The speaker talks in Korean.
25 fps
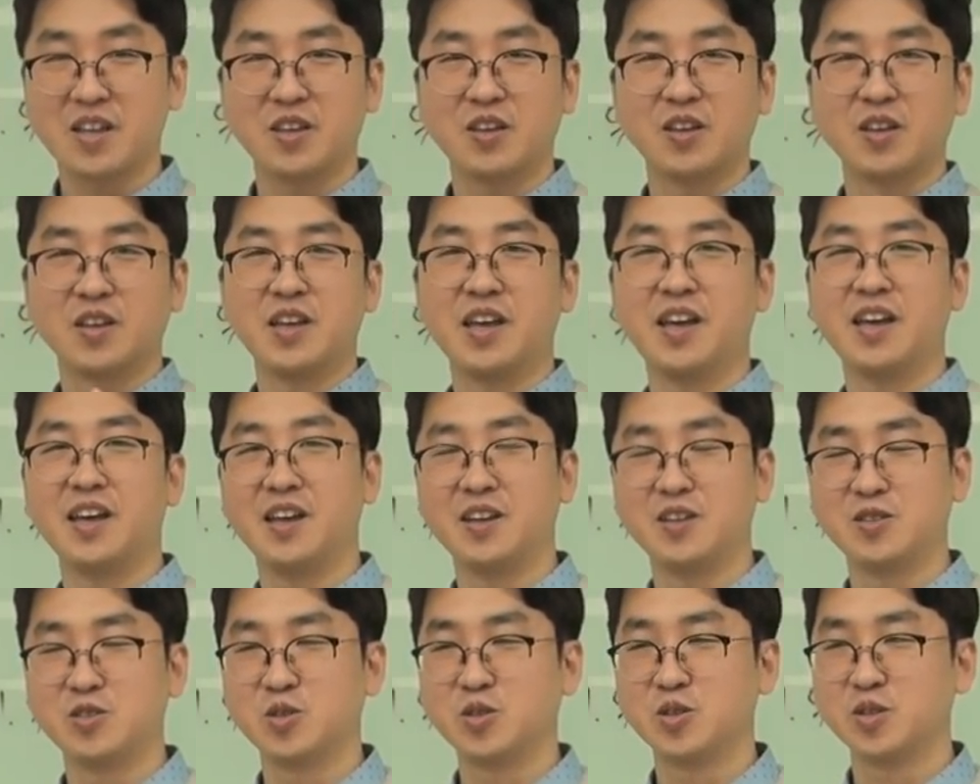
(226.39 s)

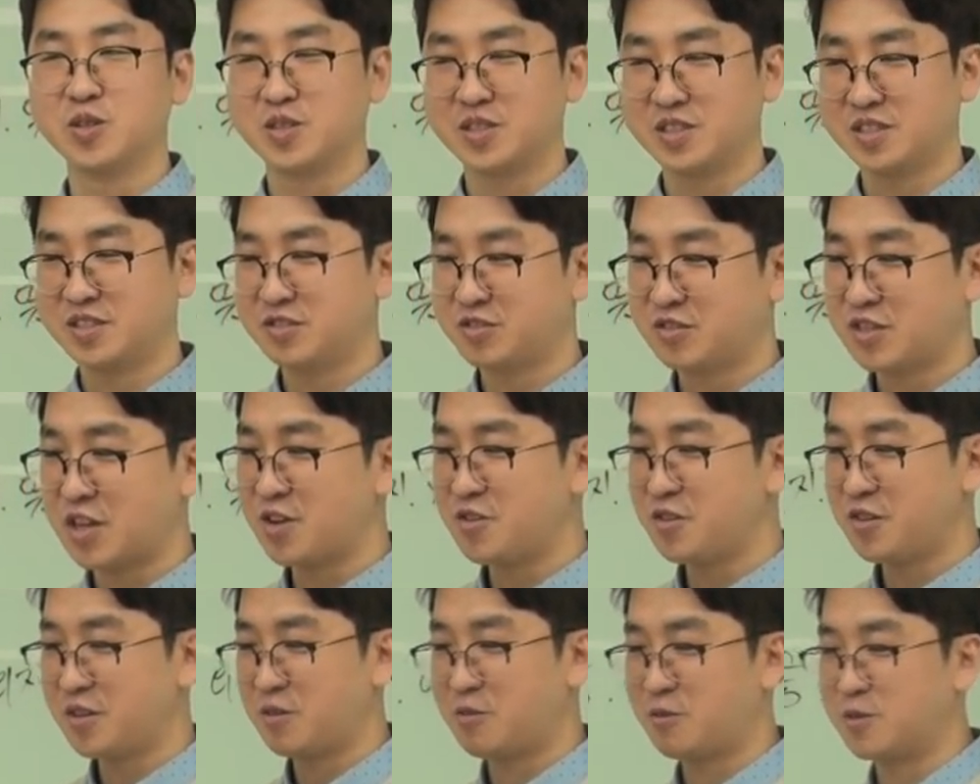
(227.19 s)
예, 저기
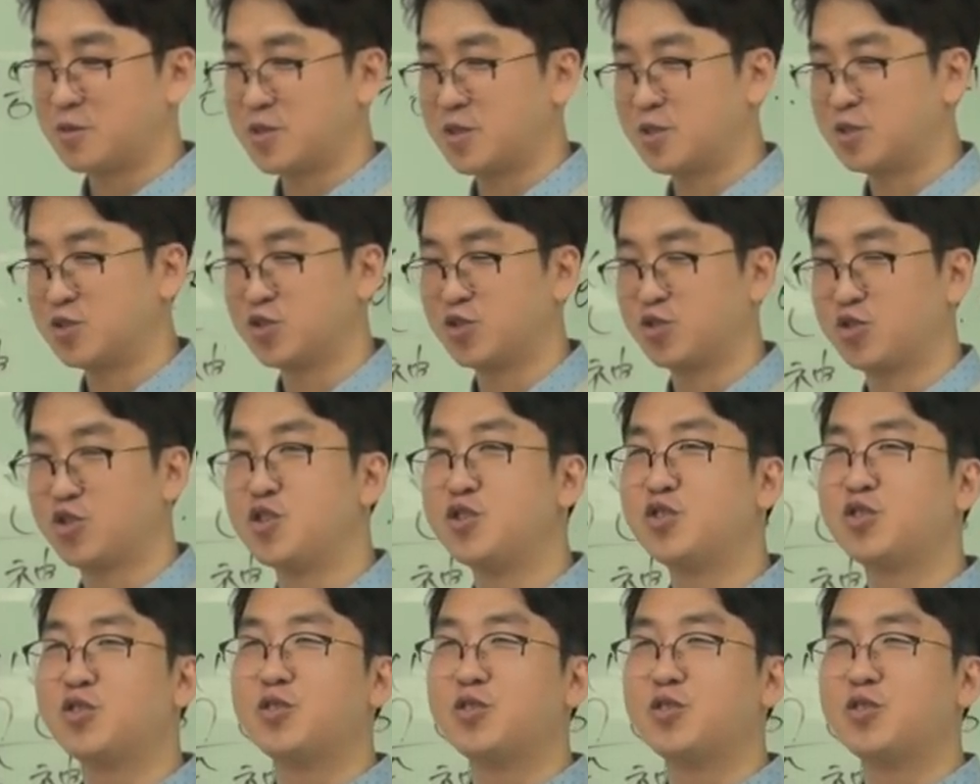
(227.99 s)
촬영이 되고 있어가지고 뒷,